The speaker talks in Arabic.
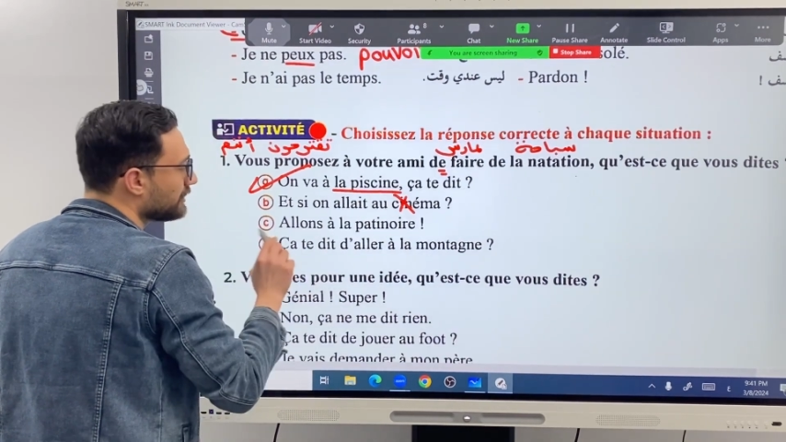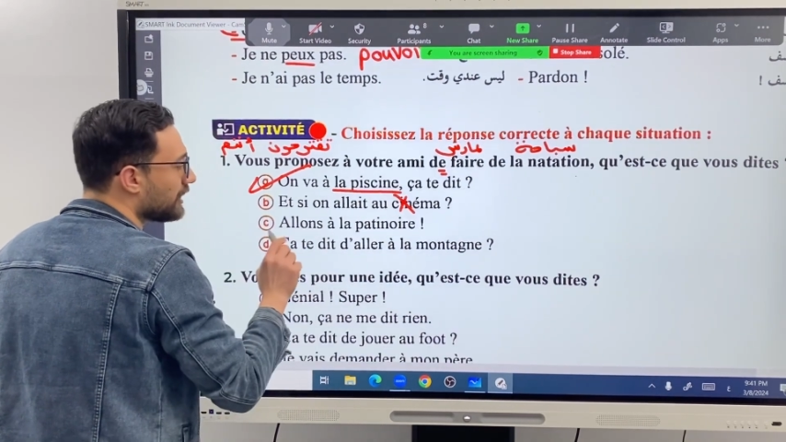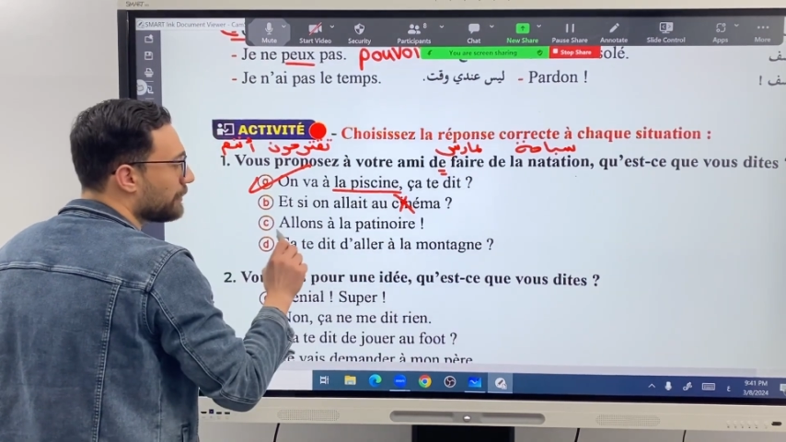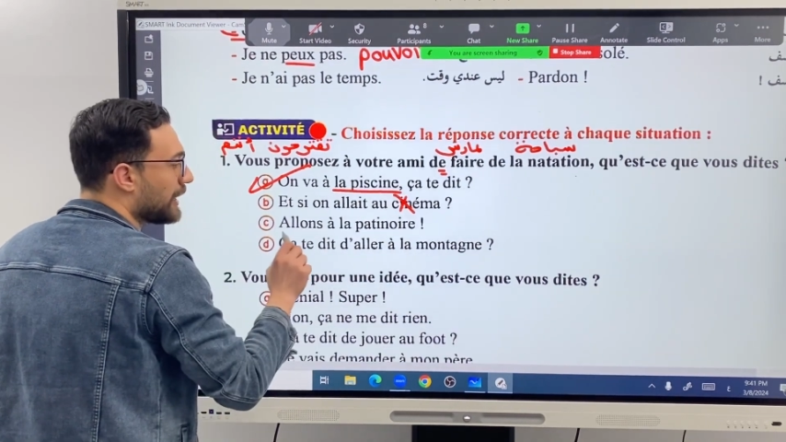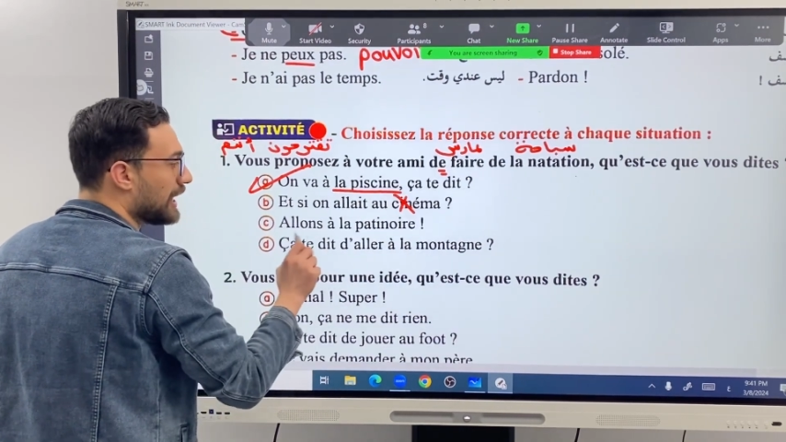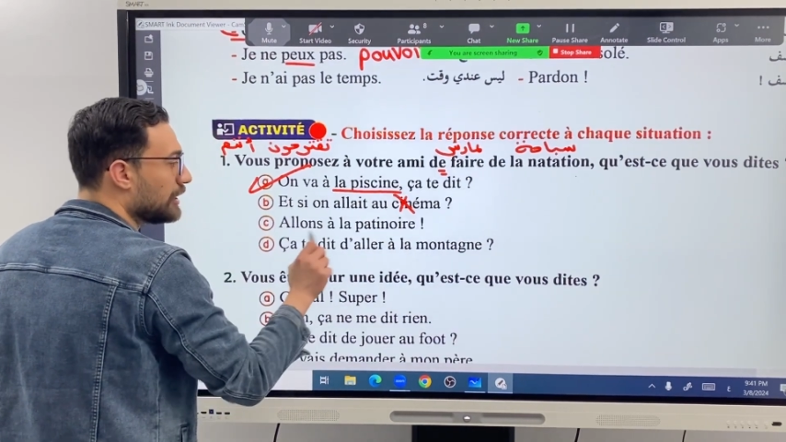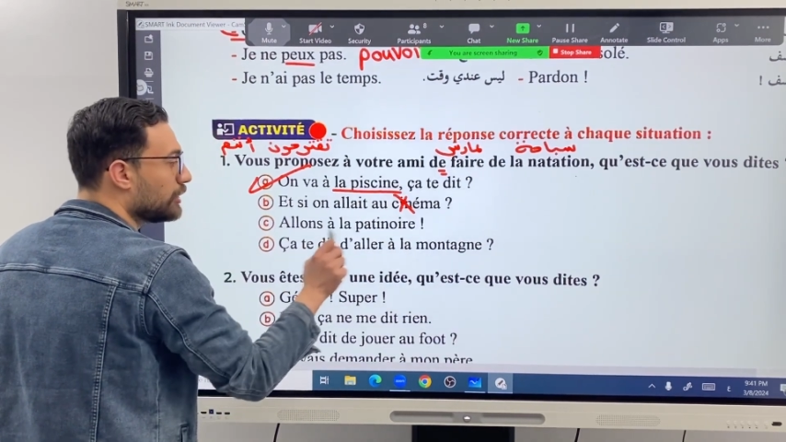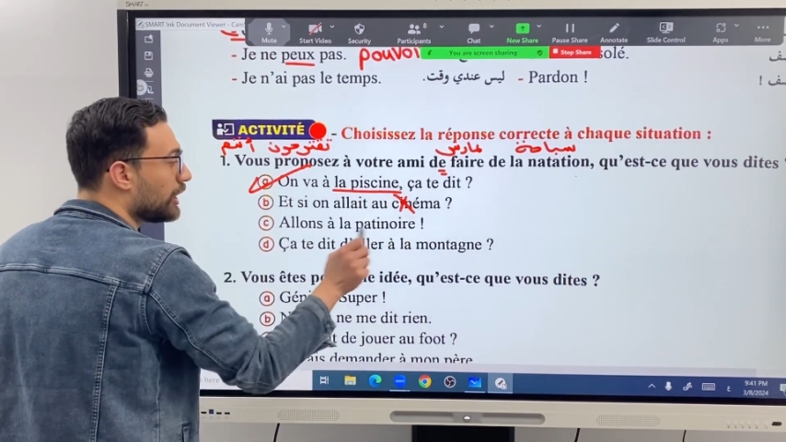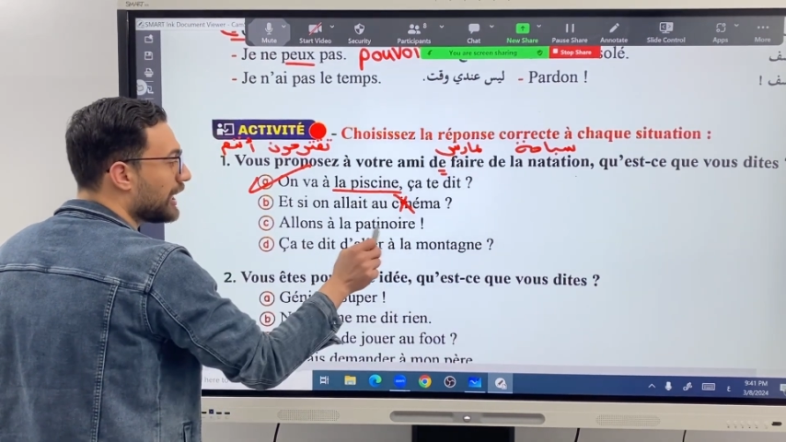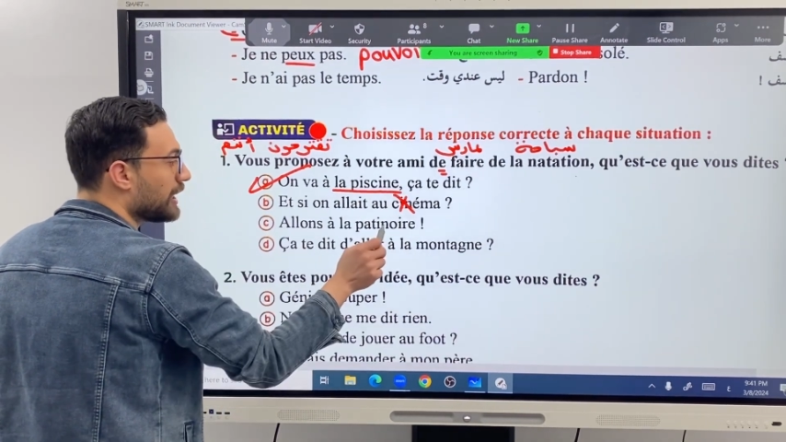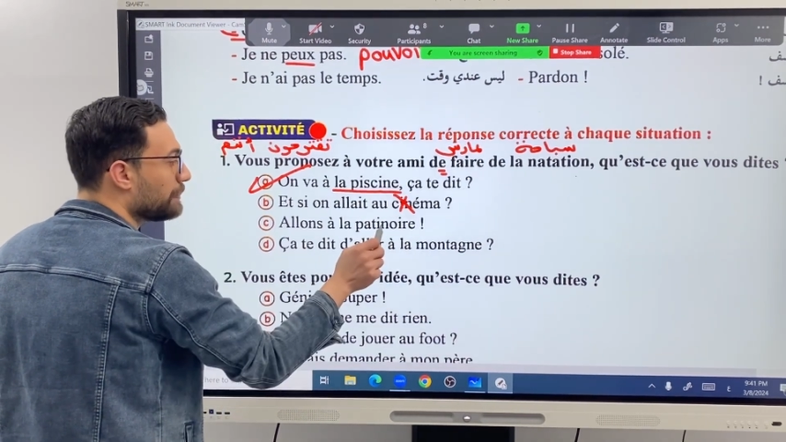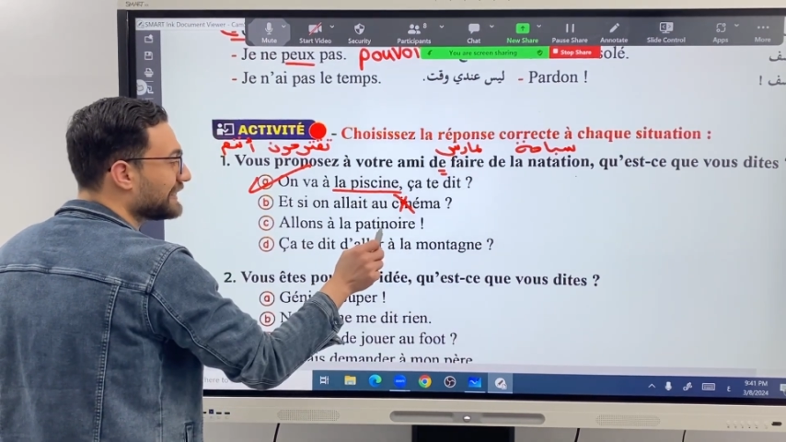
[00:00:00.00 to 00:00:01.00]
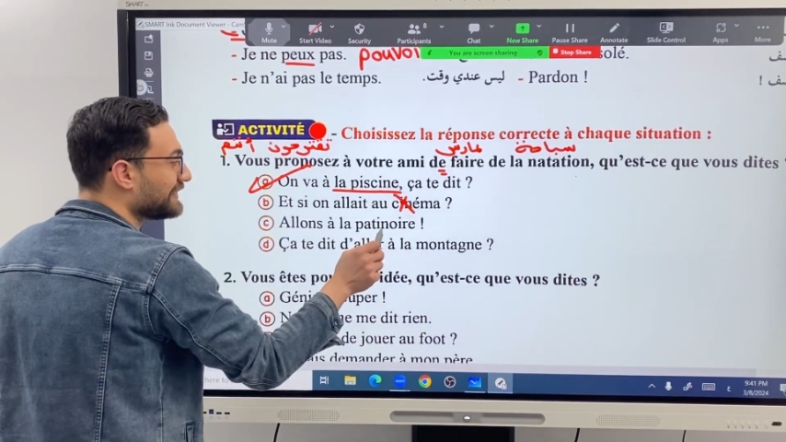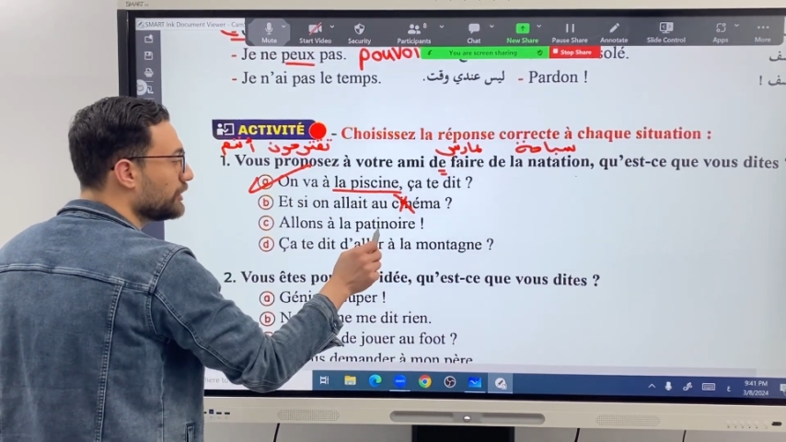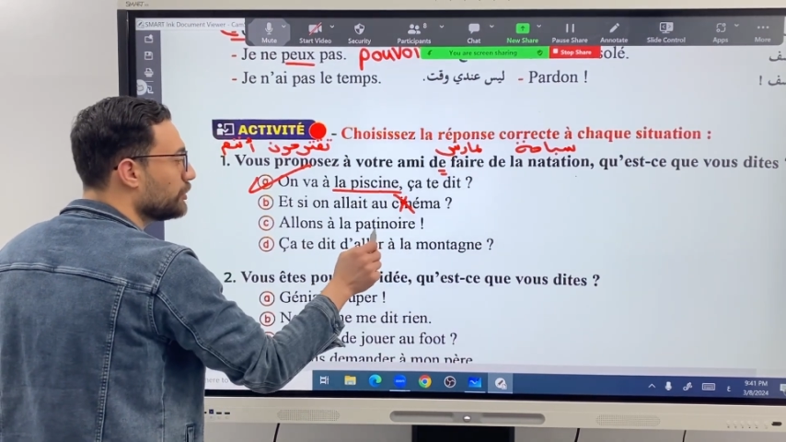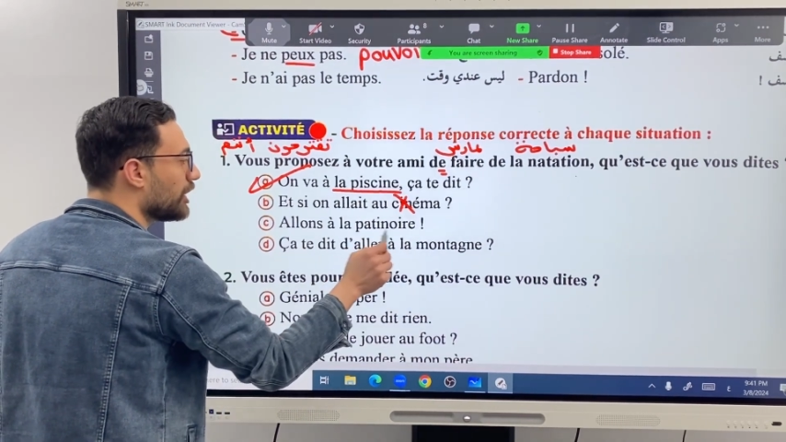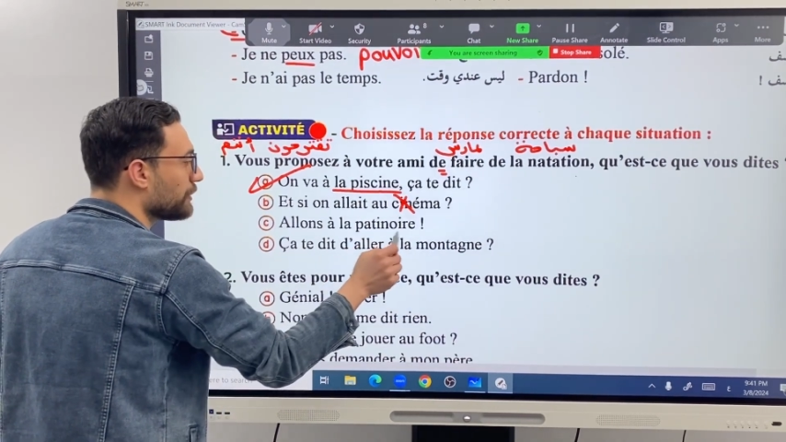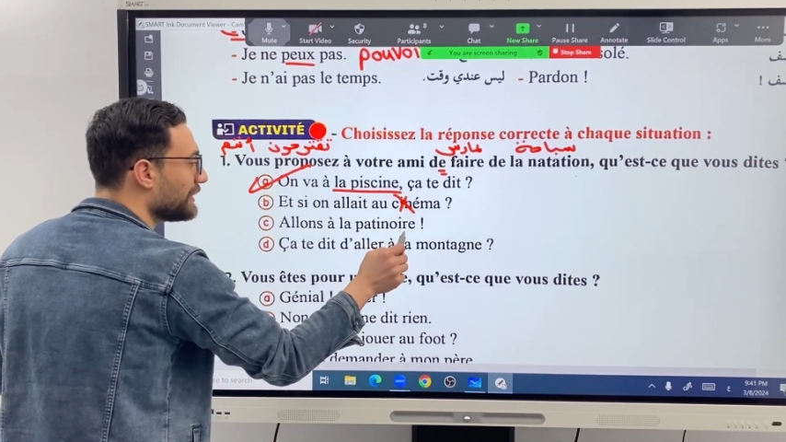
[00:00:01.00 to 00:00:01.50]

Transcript: طب الون على باتينوار